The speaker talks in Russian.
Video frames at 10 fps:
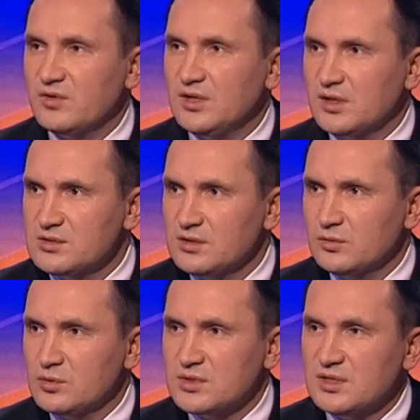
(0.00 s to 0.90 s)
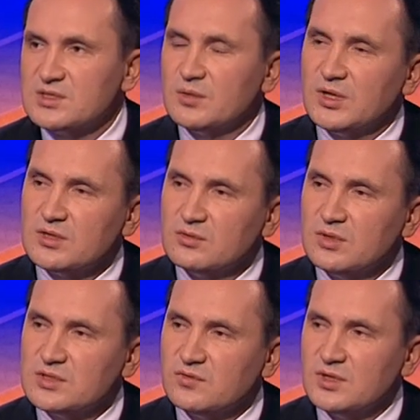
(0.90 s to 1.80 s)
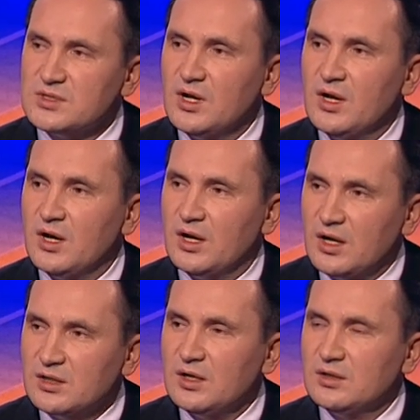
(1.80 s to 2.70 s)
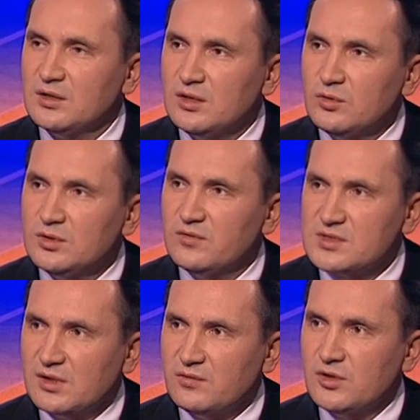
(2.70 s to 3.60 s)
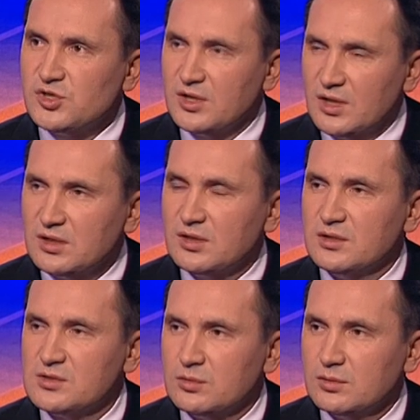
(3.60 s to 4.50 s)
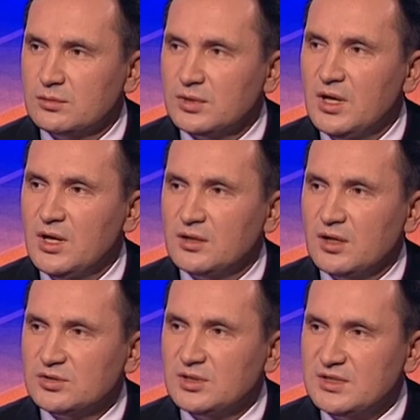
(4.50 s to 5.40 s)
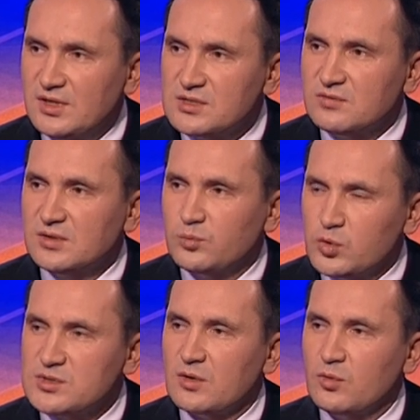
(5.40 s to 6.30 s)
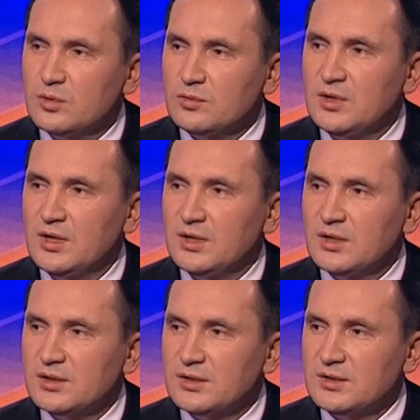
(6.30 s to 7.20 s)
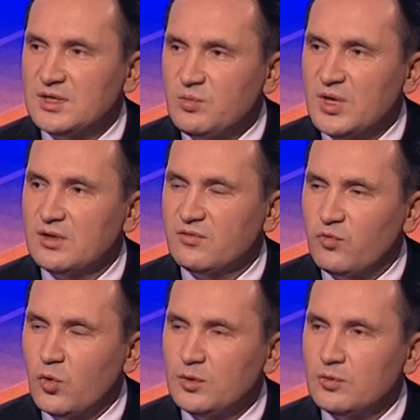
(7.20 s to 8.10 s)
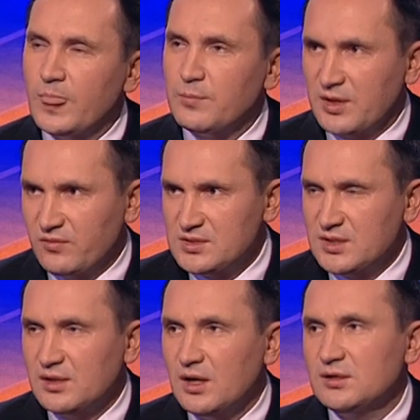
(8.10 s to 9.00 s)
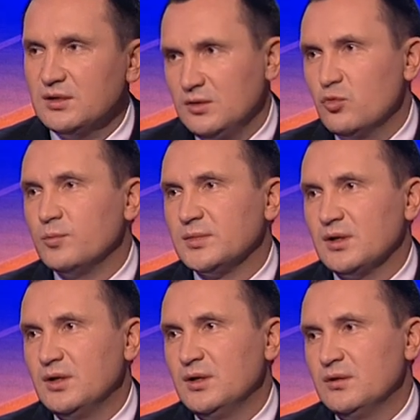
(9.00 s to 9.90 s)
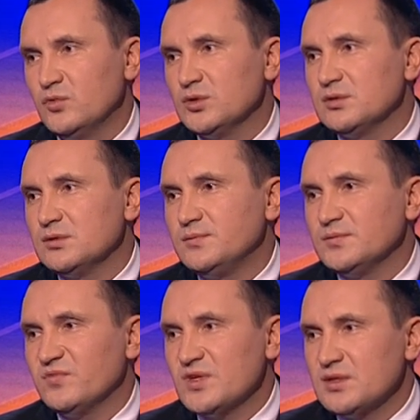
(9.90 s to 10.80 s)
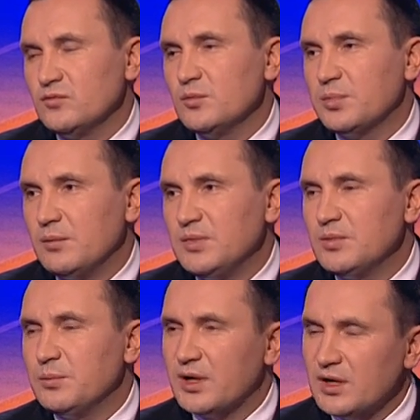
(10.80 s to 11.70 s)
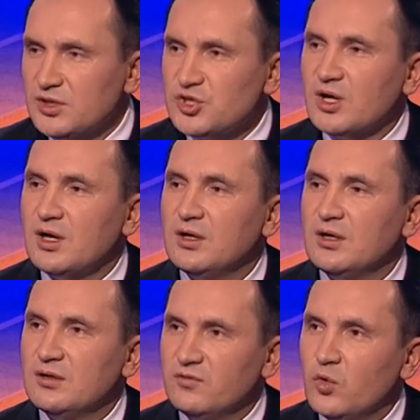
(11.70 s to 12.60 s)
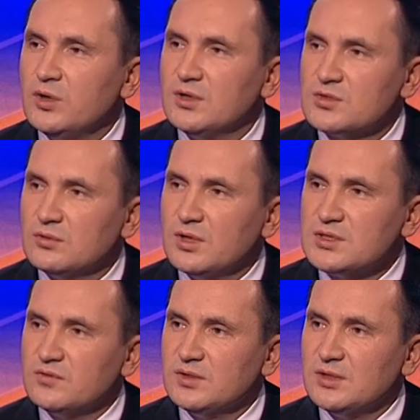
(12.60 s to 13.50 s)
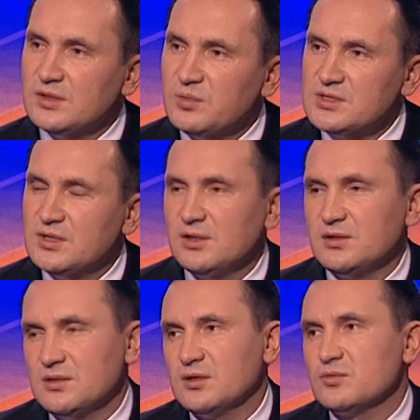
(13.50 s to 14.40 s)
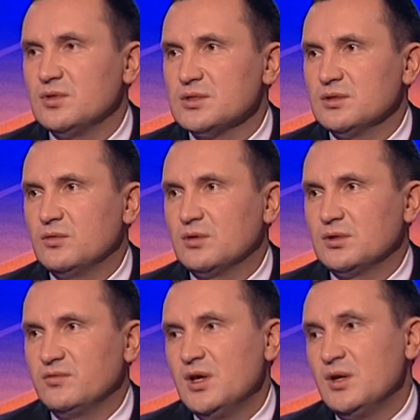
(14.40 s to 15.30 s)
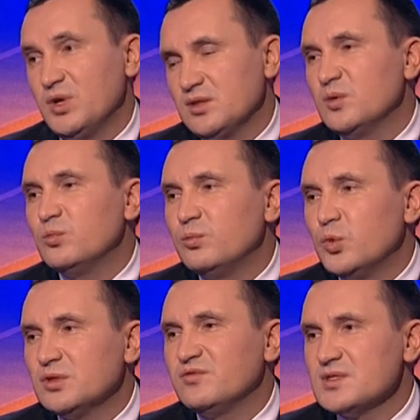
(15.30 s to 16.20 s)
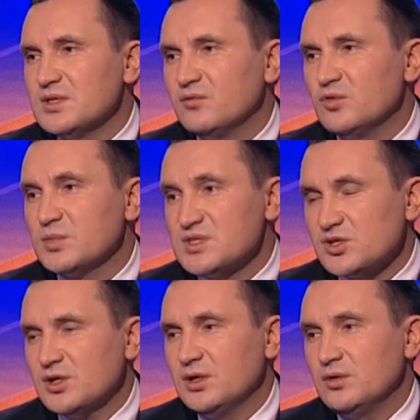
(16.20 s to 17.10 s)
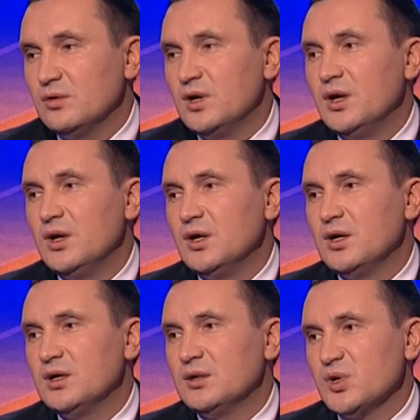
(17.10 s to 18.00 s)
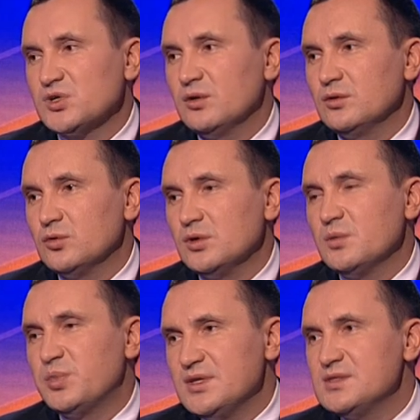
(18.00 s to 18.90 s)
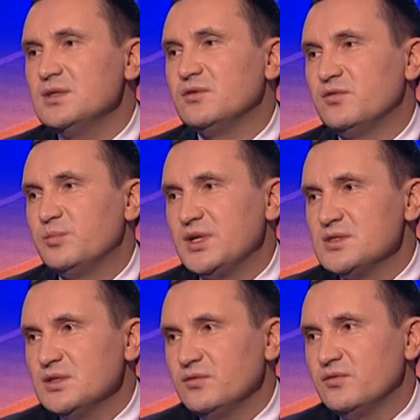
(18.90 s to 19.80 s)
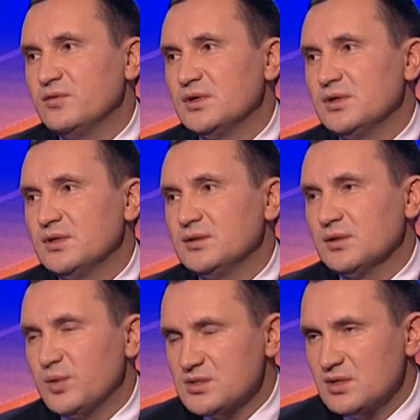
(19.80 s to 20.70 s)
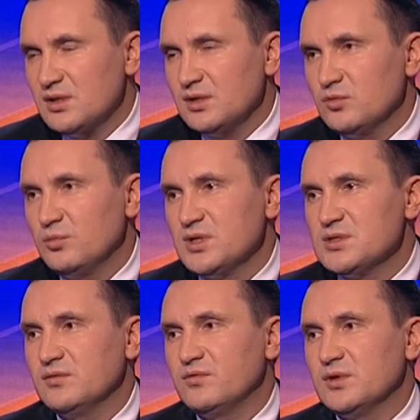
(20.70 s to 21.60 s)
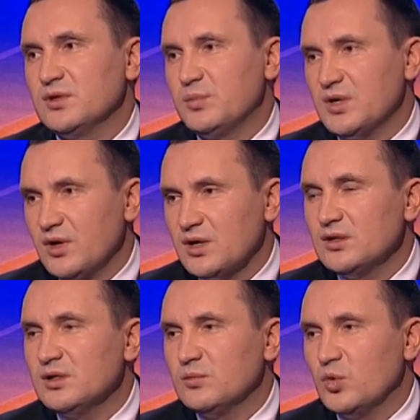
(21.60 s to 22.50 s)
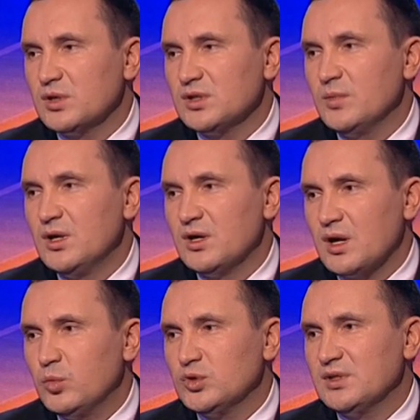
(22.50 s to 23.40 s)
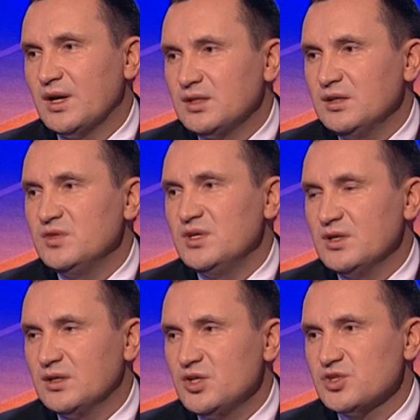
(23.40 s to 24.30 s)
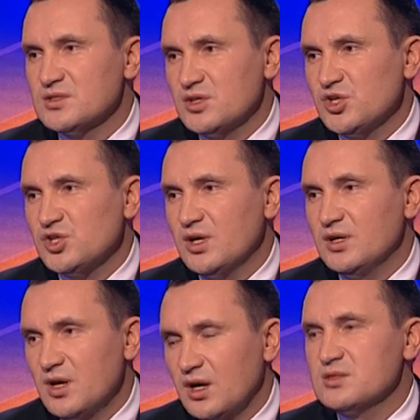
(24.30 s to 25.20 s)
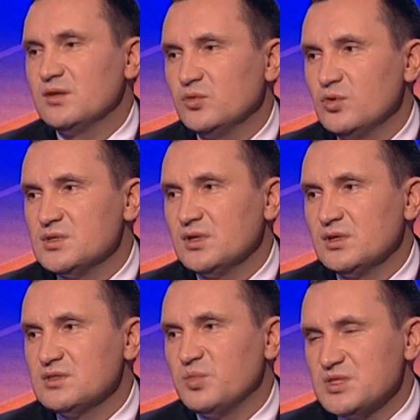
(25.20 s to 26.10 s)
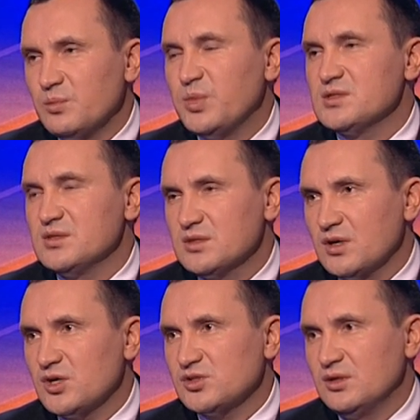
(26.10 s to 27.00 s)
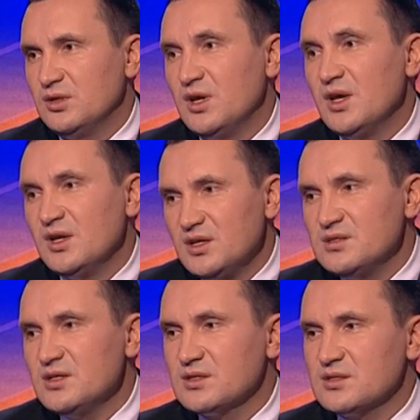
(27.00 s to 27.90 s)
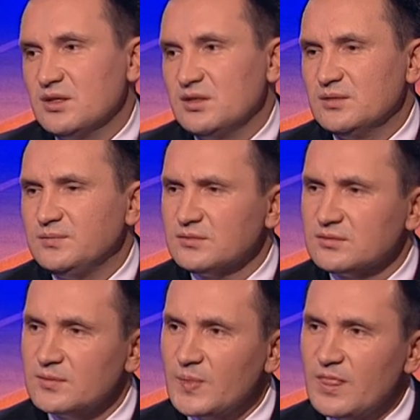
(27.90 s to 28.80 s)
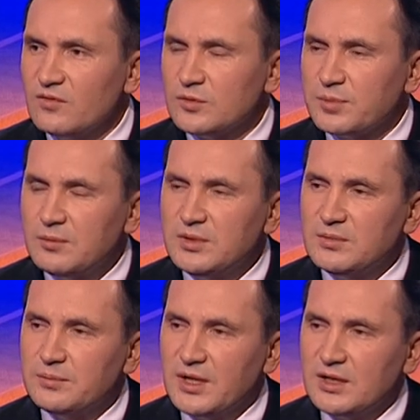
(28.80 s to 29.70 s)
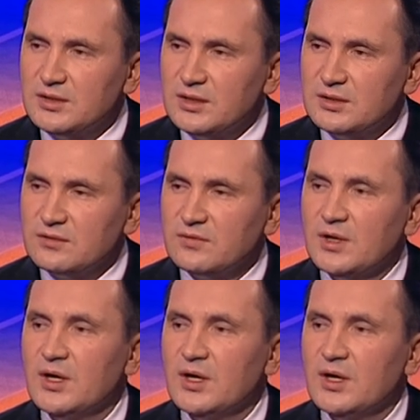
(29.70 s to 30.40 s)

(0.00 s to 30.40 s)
не конституция, не сама государственность, а конкретные люди, возглавляющие конкретные структуры, должны действовать по закону, э, имея волю профессионально и умно. Вот в основном проблема паралича воли государственной и бездеятельности государственных органов. Поэтому будет в основном, к сожалению, Э, пожалуй, только призыв, призыв э, к президенту, призыв э, к правоохранительным органам работать активно и энергично, защищая основную ценность – безопасность граждан. И здесь, кстати, вот проблема приоритетов,